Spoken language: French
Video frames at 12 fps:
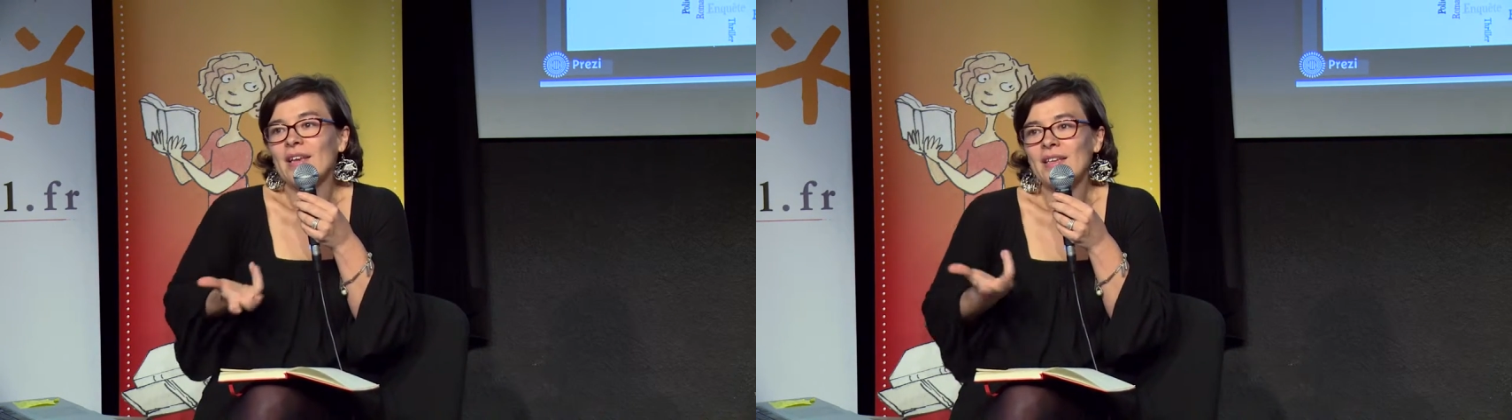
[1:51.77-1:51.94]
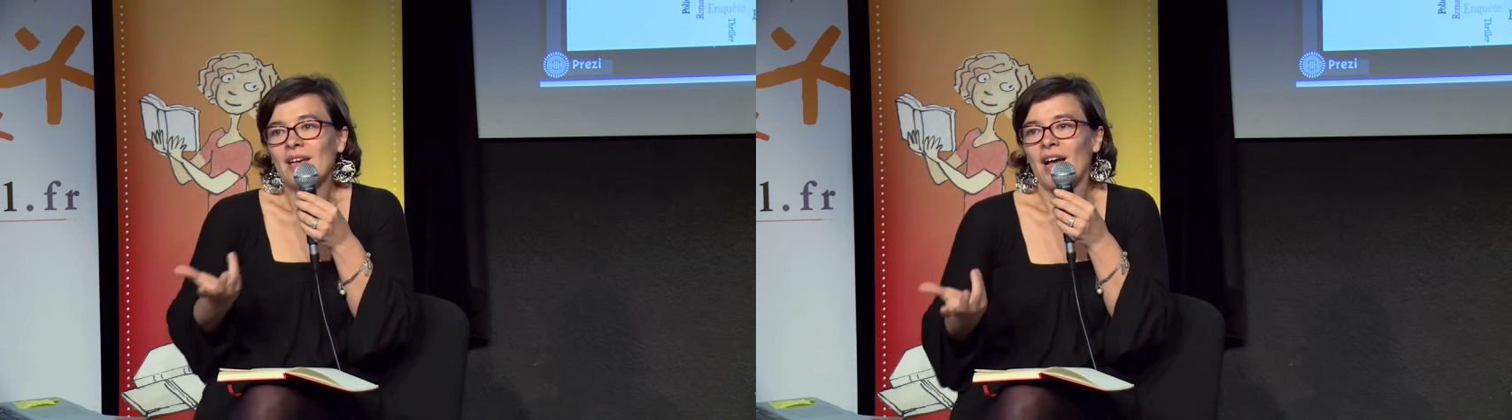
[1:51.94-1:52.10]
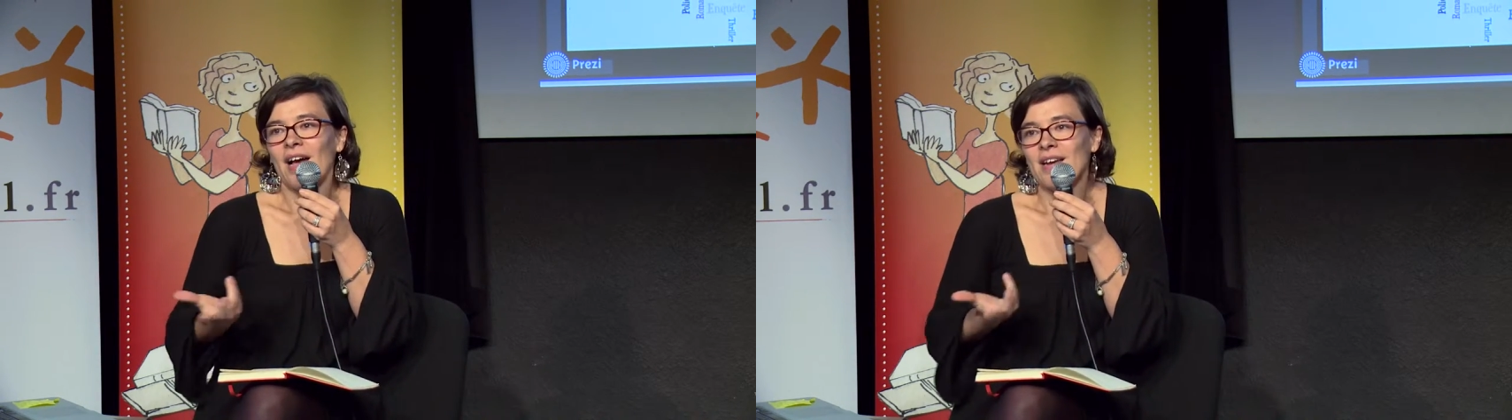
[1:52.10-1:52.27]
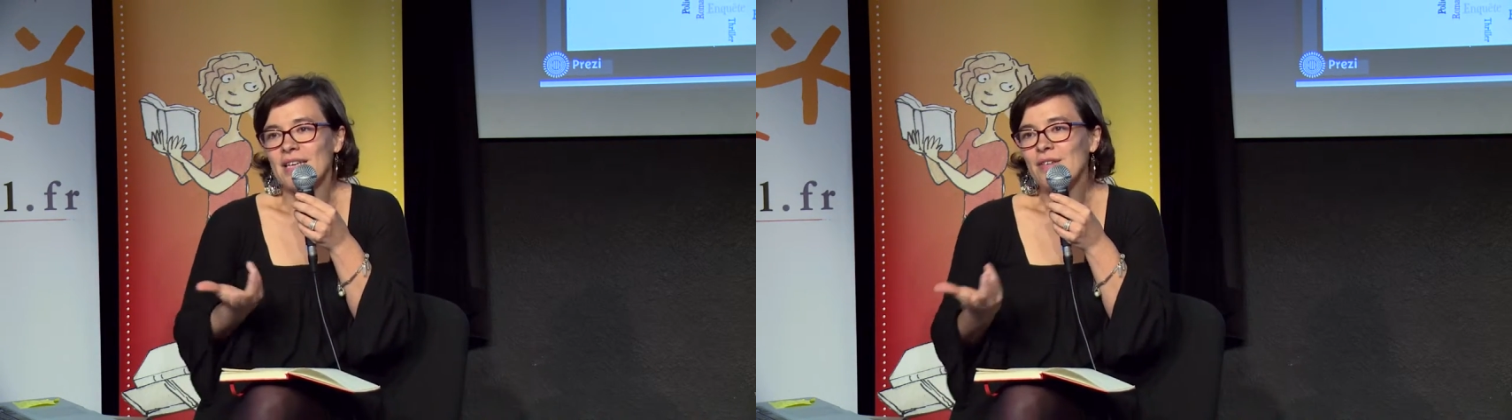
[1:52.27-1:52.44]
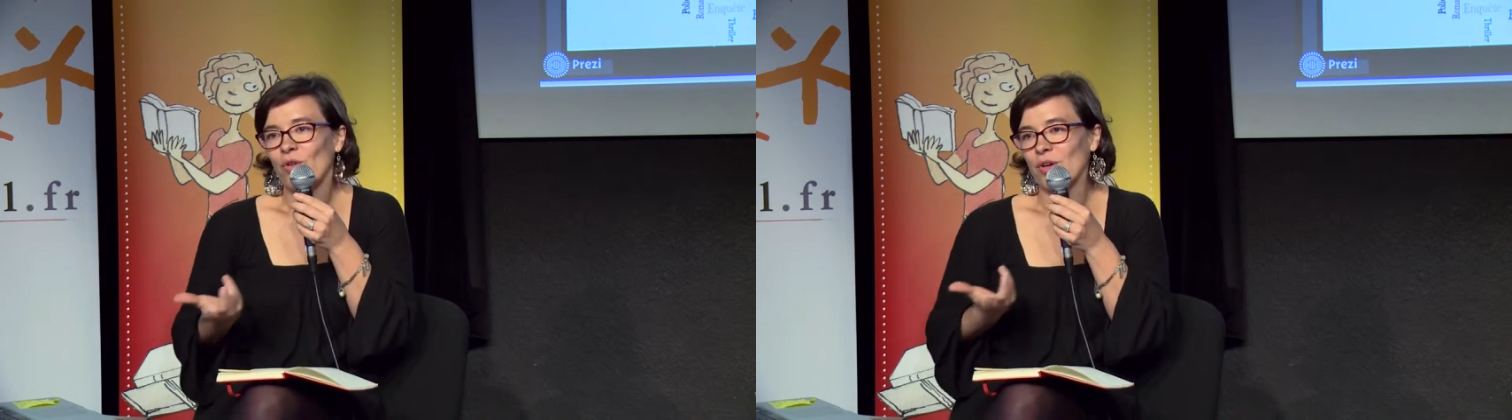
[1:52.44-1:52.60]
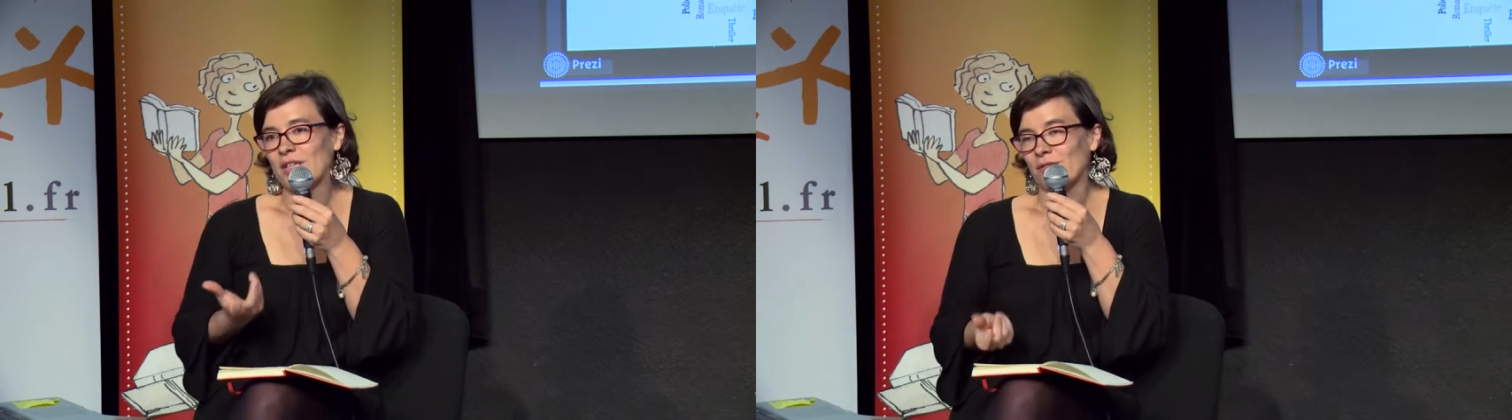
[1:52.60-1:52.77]
lire un
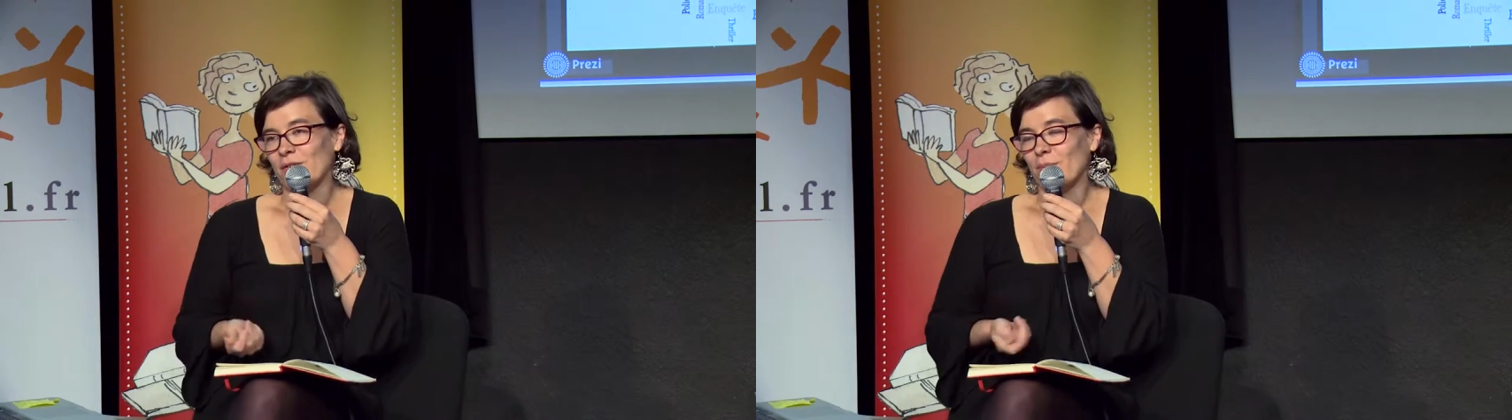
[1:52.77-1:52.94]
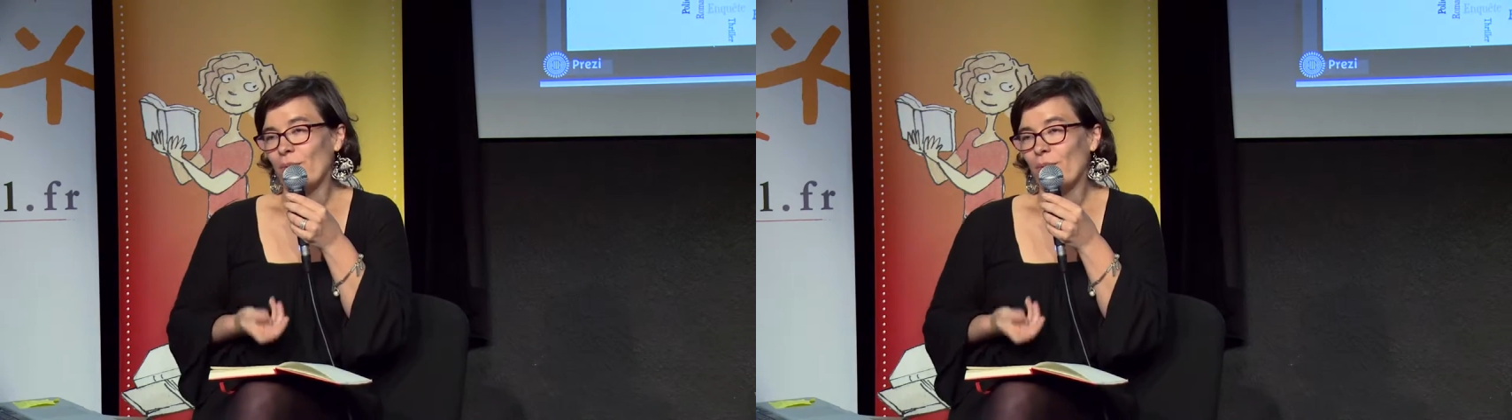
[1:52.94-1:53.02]
livre qui fait